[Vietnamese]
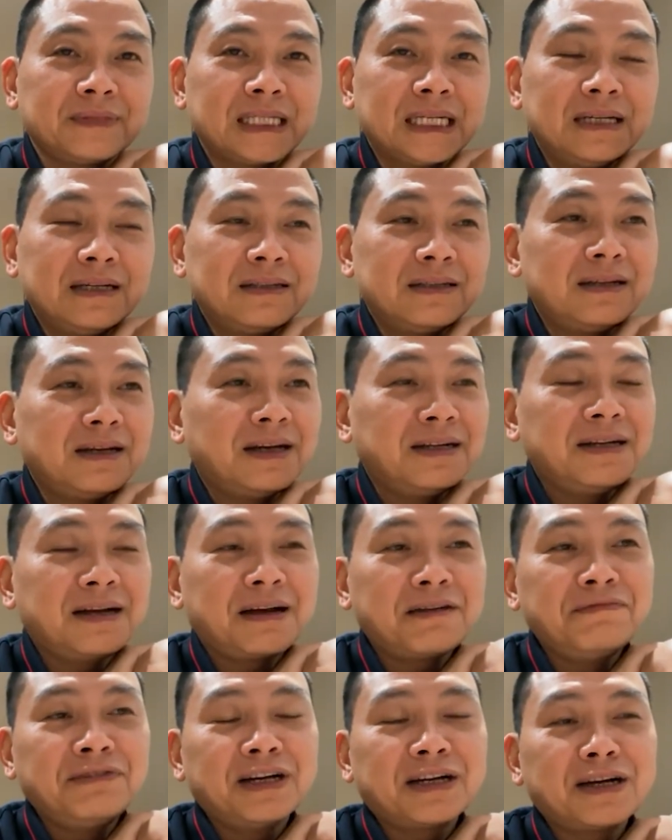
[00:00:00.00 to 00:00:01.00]
Thì đấy là cái
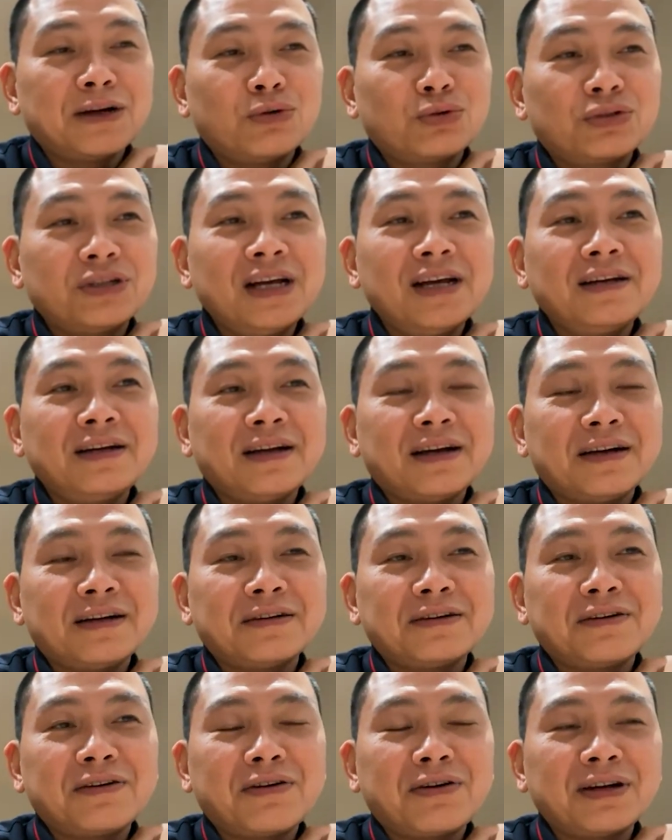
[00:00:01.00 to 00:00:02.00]
việc đầu tiên, là
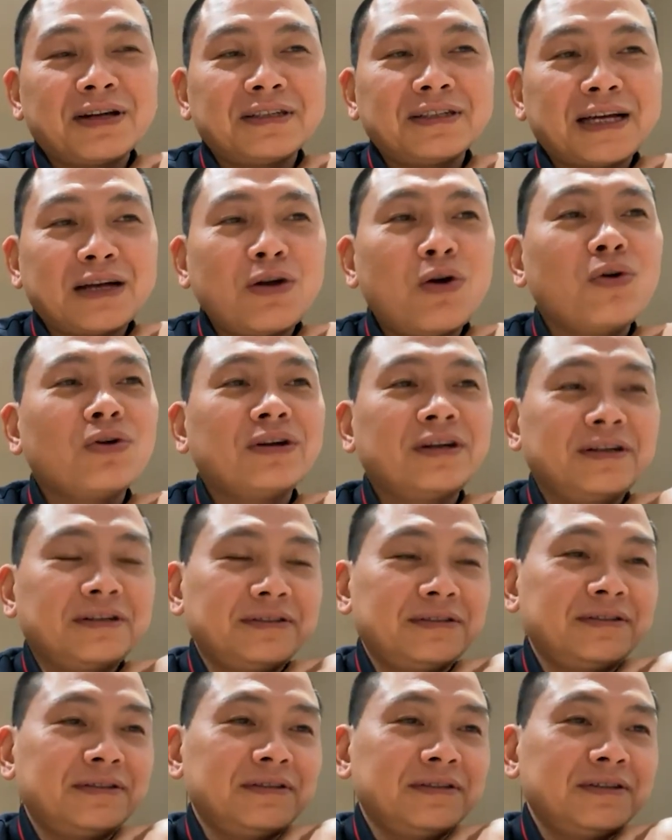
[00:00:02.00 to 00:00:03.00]
nó gọi là tránh ngôn đấy.
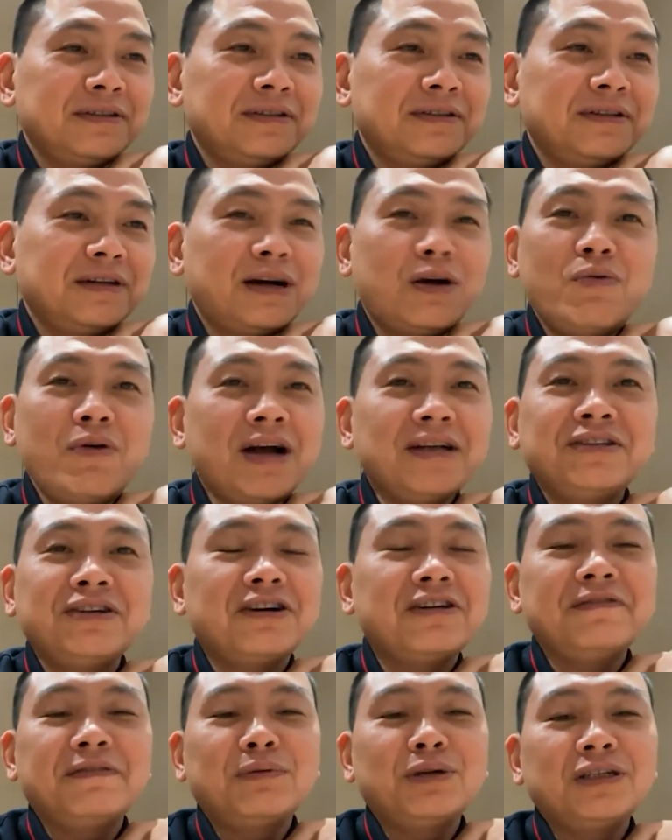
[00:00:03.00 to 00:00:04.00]
Không ai chơi
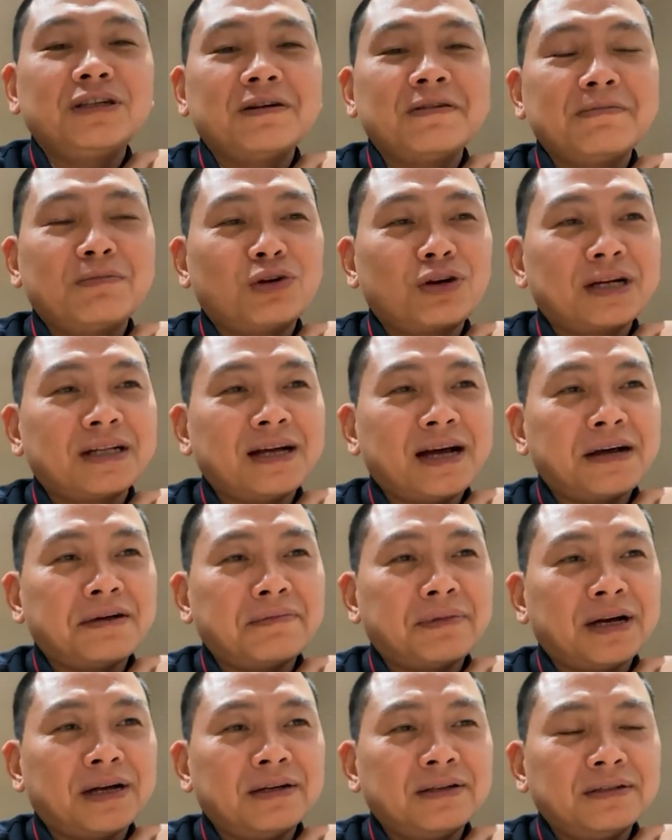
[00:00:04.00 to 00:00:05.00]
muốn chơi với một cái thằng
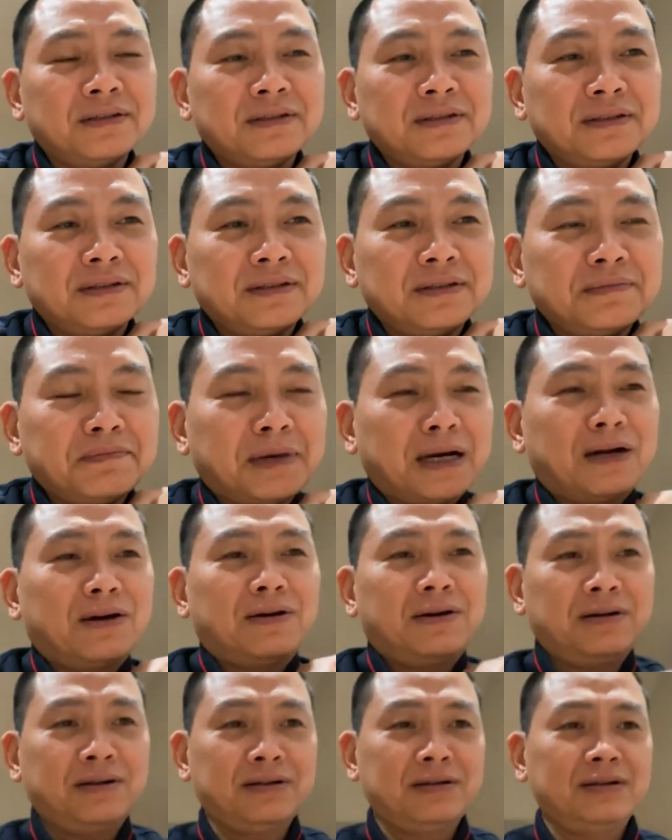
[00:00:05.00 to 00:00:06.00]
mà
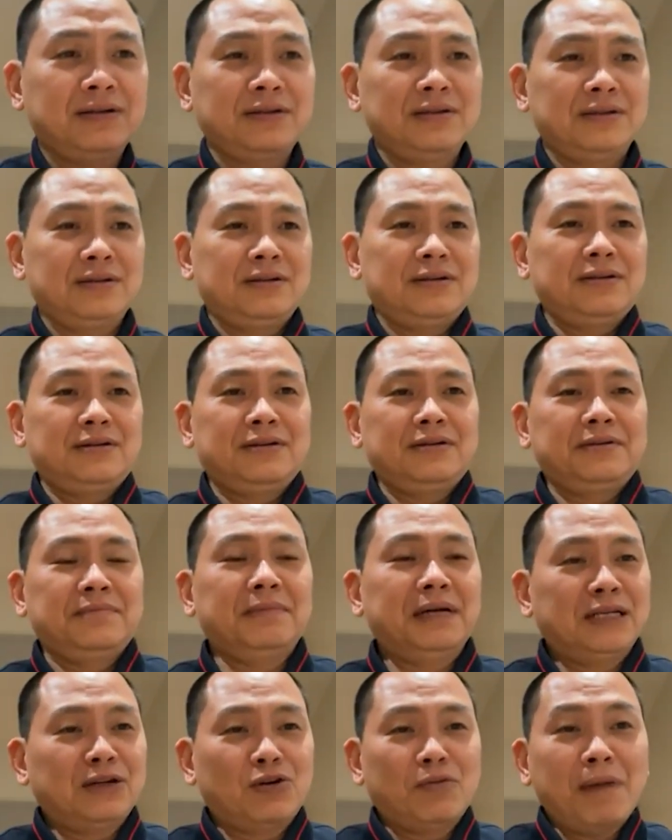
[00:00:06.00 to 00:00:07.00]
nó
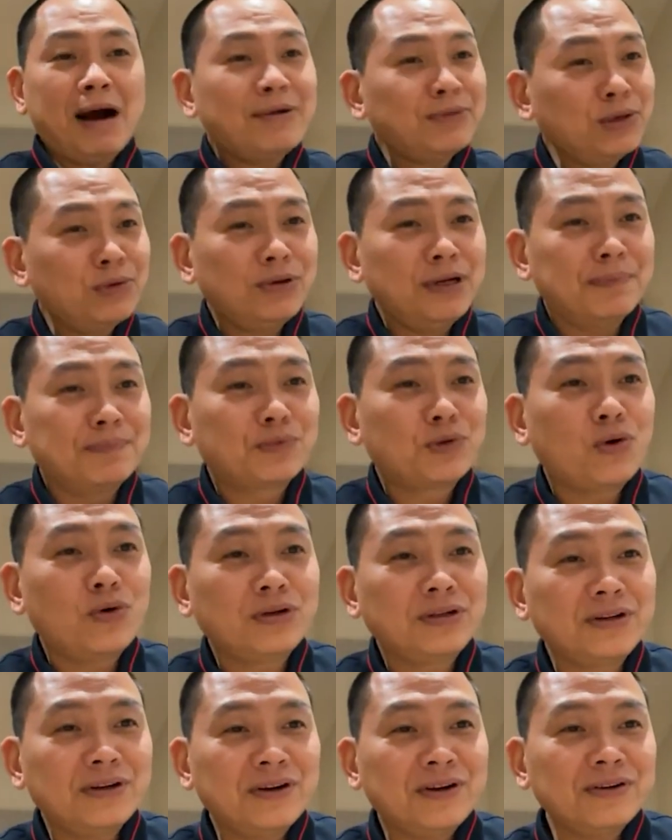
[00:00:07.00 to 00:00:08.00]
mình có bao nhiêu điểm tốt
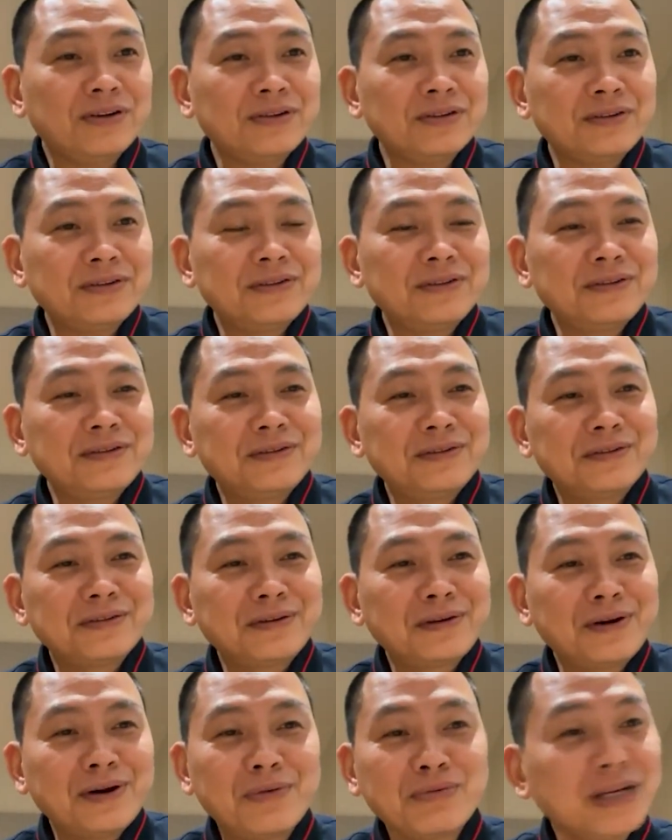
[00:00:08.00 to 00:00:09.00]
nó
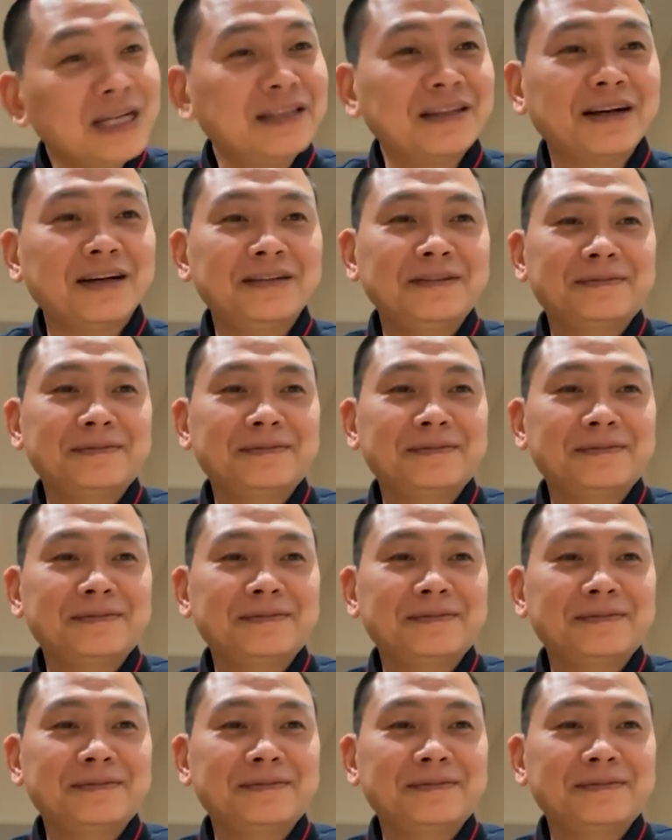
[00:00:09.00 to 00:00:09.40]
không nhìn thấy,